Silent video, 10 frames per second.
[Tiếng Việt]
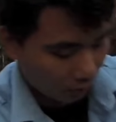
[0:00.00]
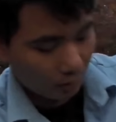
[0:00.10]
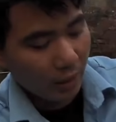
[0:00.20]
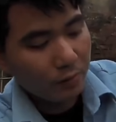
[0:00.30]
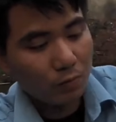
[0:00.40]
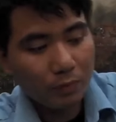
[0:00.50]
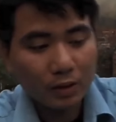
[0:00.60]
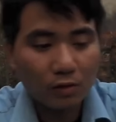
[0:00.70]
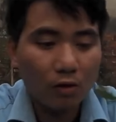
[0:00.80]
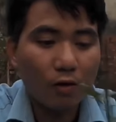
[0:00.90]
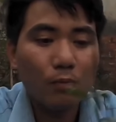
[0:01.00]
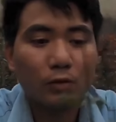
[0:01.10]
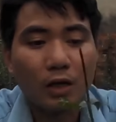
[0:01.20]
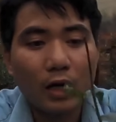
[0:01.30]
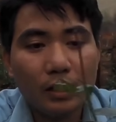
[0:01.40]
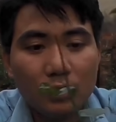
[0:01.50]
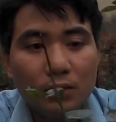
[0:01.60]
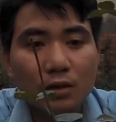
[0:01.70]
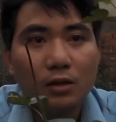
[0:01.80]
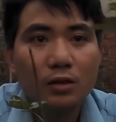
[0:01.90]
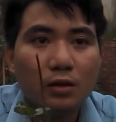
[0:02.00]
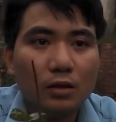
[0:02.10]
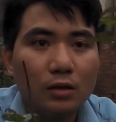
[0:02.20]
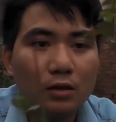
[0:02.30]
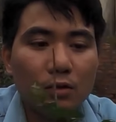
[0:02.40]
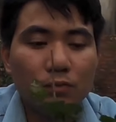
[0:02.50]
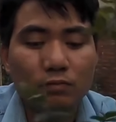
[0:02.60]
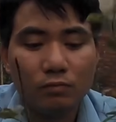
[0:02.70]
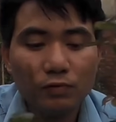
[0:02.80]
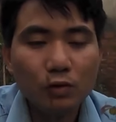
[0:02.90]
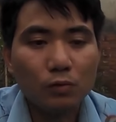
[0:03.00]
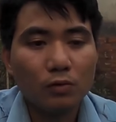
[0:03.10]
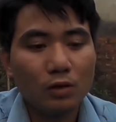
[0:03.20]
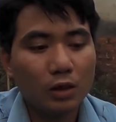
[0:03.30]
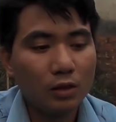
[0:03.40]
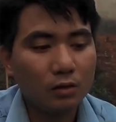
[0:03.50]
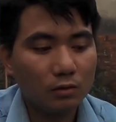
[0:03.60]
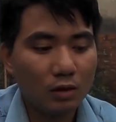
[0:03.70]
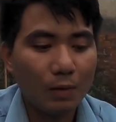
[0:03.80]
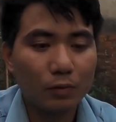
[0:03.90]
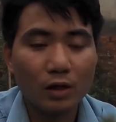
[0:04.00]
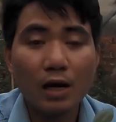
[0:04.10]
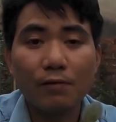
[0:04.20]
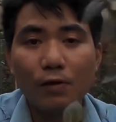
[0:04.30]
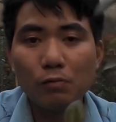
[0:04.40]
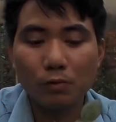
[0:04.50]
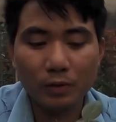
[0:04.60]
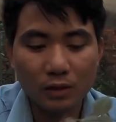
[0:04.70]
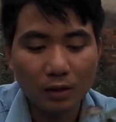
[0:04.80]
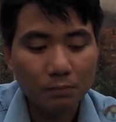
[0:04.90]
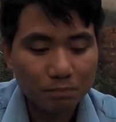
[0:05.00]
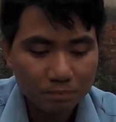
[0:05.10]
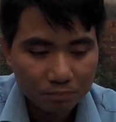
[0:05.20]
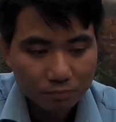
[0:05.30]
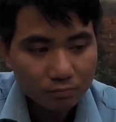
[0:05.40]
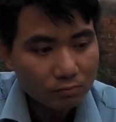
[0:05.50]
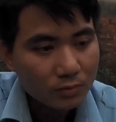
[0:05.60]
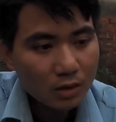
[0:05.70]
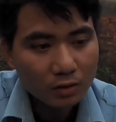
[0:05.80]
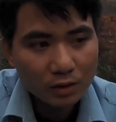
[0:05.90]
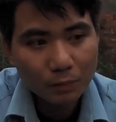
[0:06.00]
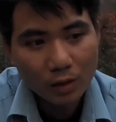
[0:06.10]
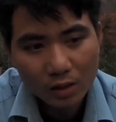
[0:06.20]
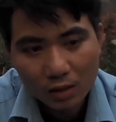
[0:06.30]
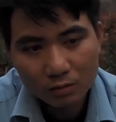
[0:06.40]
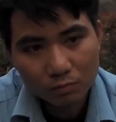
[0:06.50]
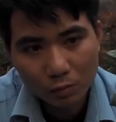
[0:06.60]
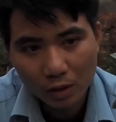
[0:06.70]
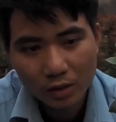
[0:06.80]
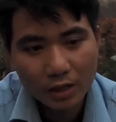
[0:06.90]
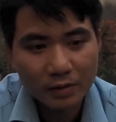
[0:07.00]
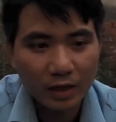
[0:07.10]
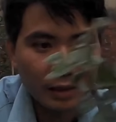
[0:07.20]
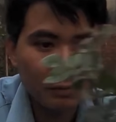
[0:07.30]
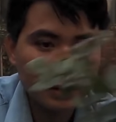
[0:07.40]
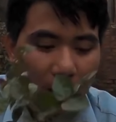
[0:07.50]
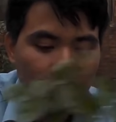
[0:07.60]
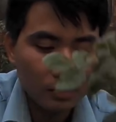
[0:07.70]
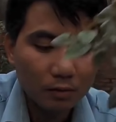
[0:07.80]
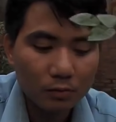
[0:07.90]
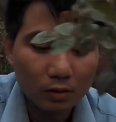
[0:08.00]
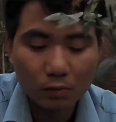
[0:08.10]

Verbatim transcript: ở đây của mình có một cái uh, ví dụ ở đây là một cây la phong của mình nhá thì một cái cật một cái cây này mình đã ươm được